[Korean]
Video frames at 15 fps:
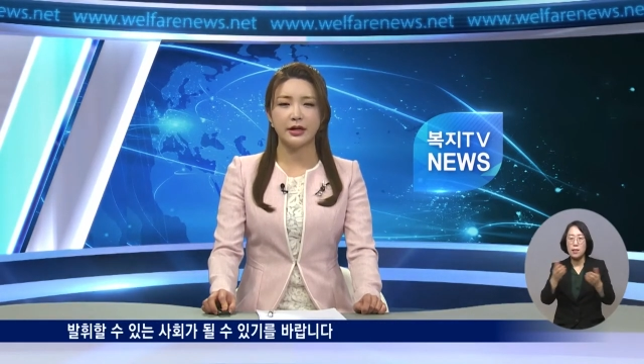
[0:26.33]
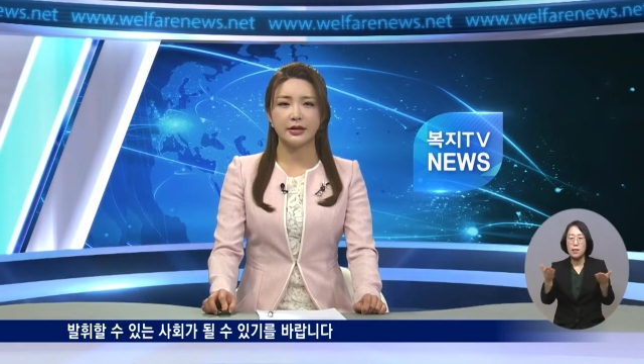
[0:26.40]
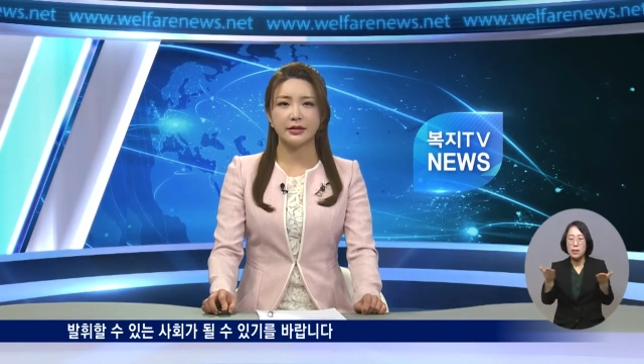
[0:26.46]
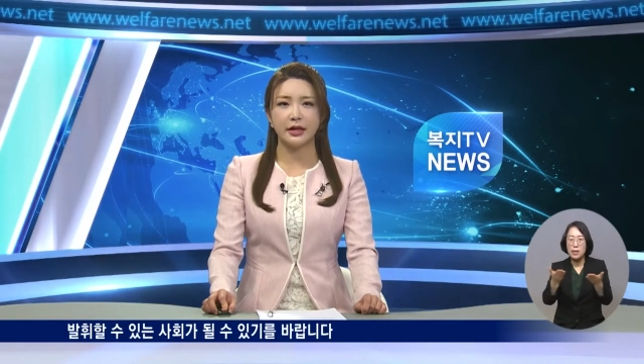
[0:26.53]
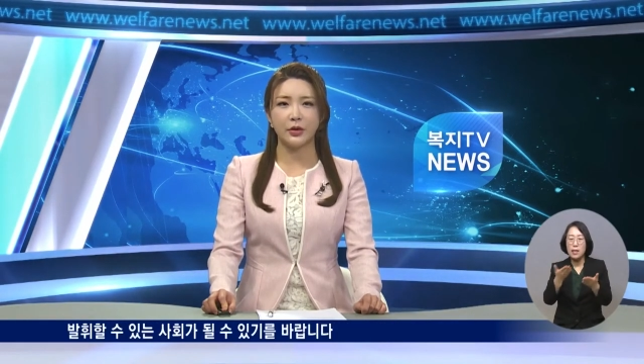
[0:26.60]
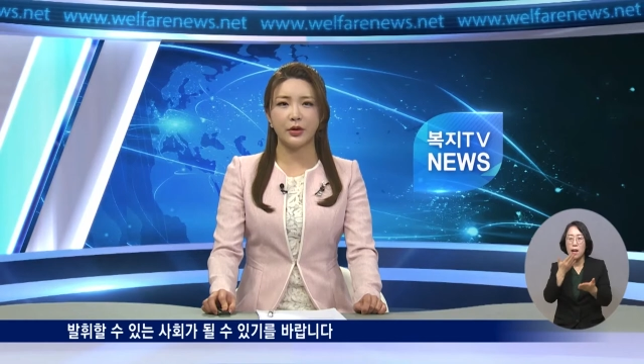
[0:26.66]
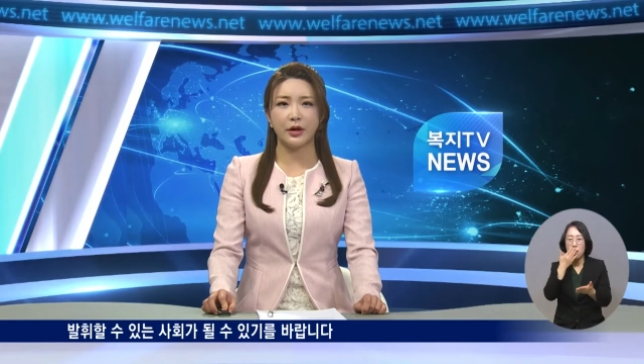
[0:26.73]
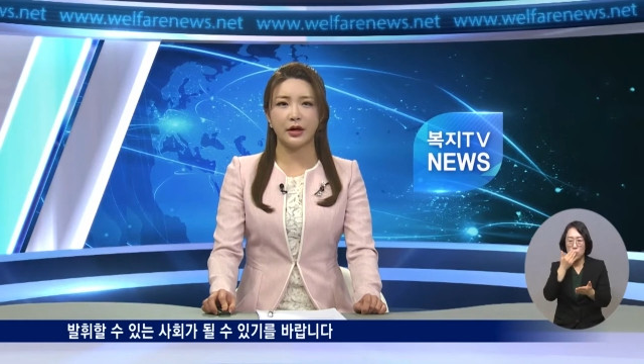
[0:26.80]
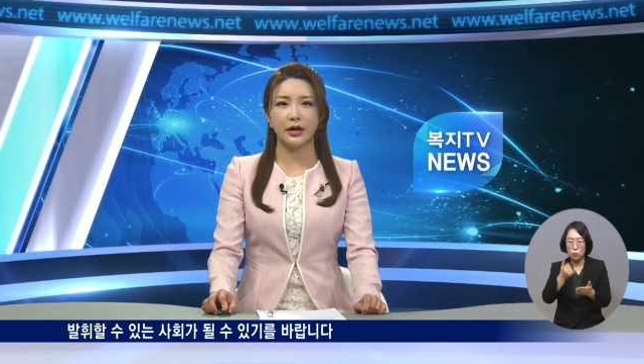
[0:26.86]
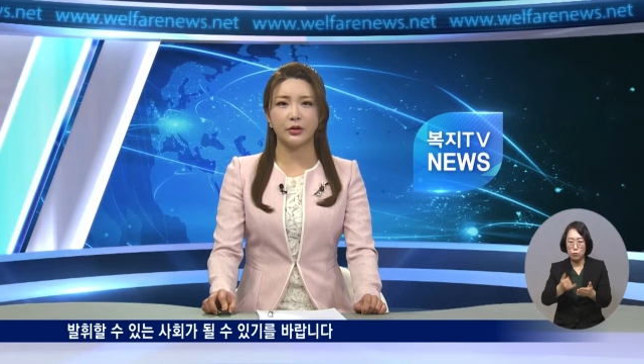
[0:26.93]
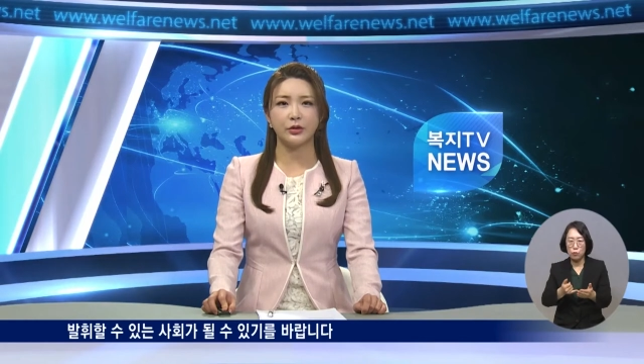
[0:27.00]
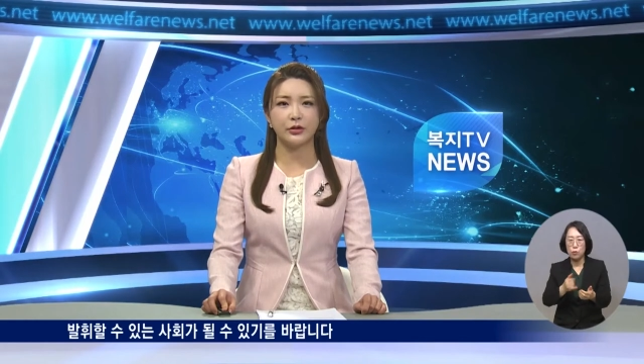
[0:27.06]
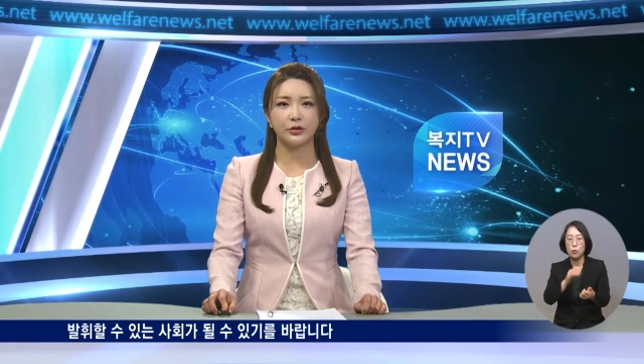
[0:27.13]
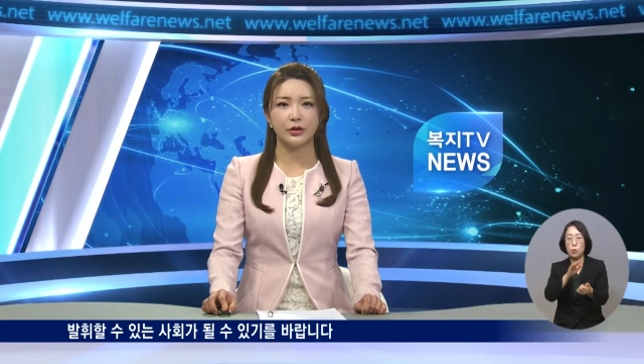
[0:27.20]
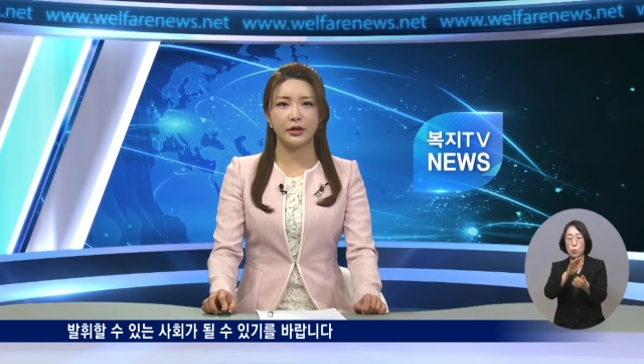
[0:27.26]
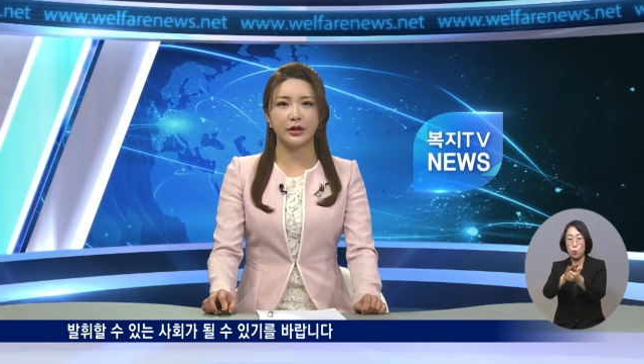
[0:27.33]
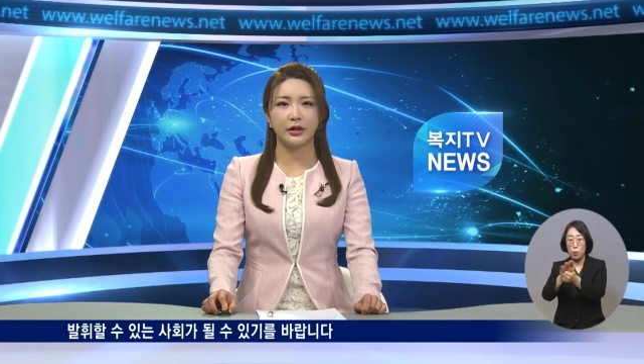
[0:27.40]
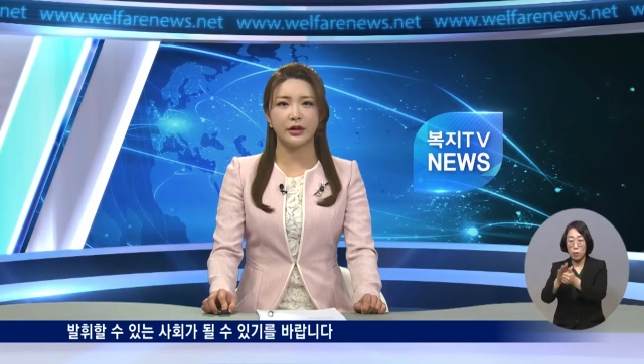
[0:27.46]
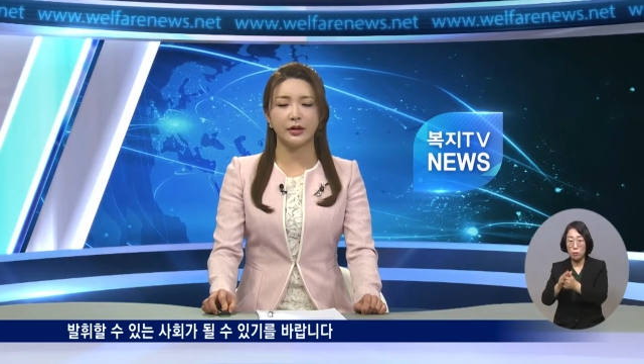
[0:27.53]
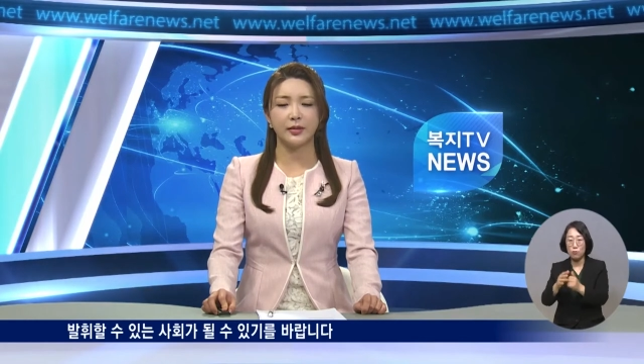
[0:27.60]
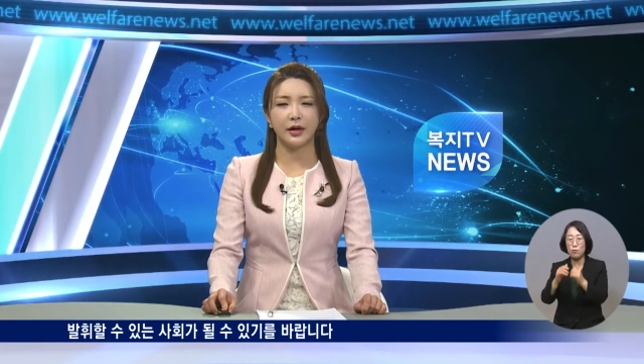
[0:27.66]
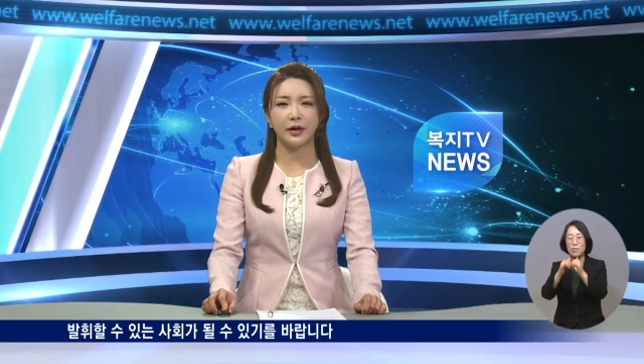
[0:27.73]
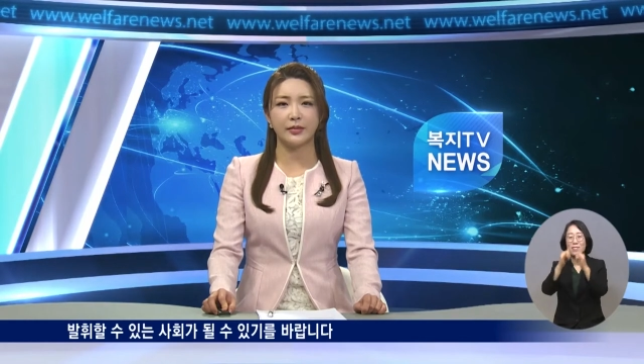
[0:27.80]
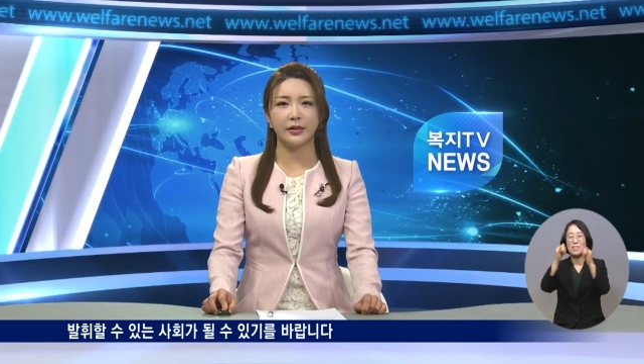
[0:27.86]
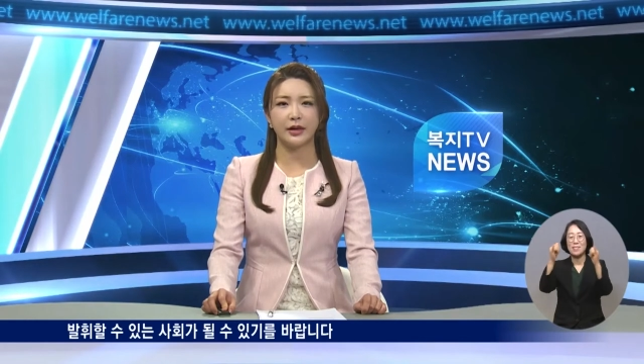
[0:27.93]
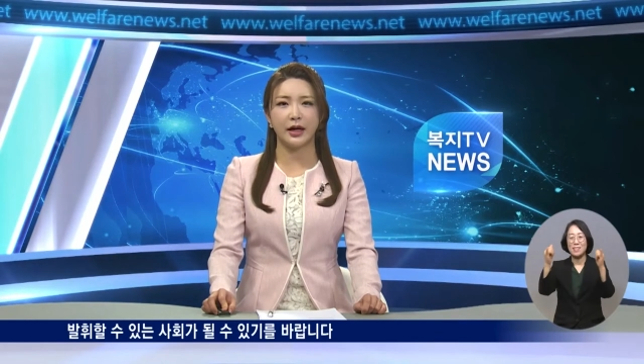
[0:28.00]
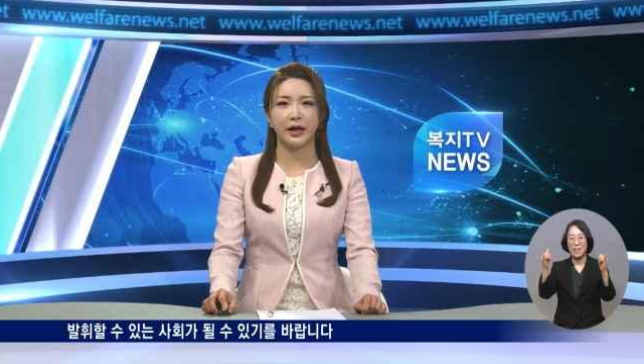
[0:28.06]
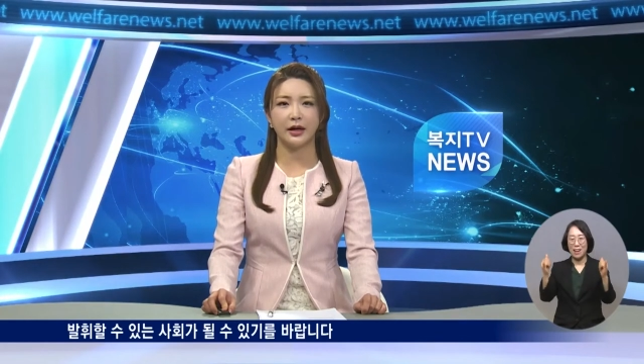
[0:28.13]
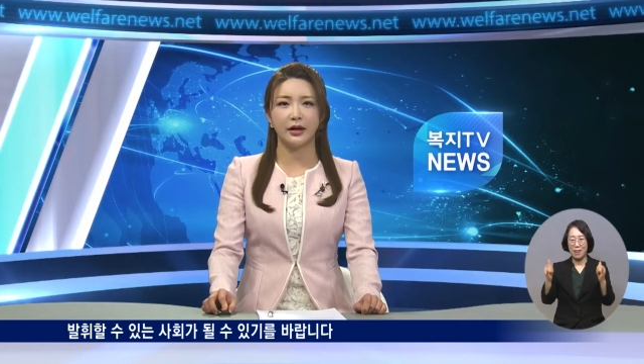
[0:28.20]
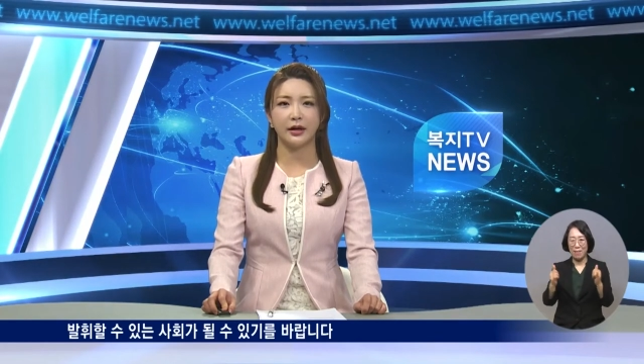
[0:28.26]
사회가 될 수 있기를
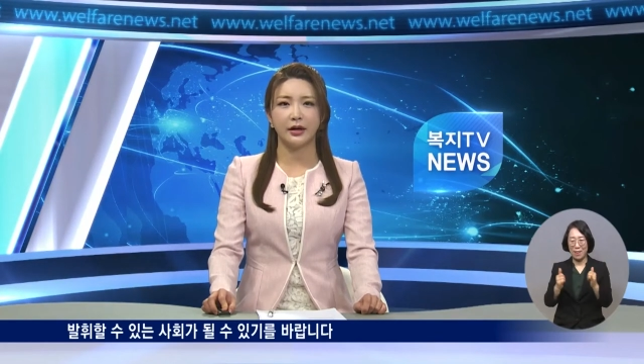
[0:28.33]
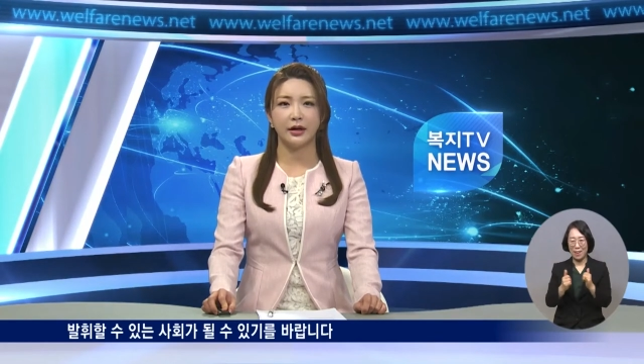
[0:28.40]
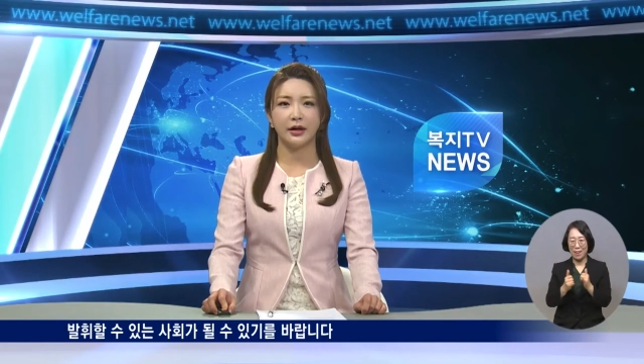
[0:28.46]
바랍니다.